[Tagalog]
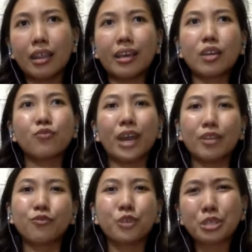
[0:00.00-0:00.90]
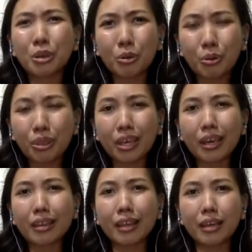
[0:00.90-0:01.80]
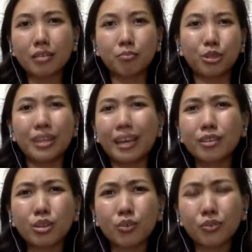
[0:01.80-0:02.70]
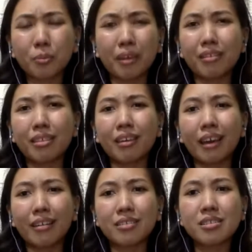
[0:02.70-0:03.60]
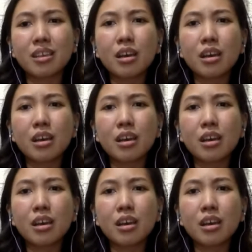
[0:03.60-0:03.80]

They can fight for you, they can like protect you from anything else.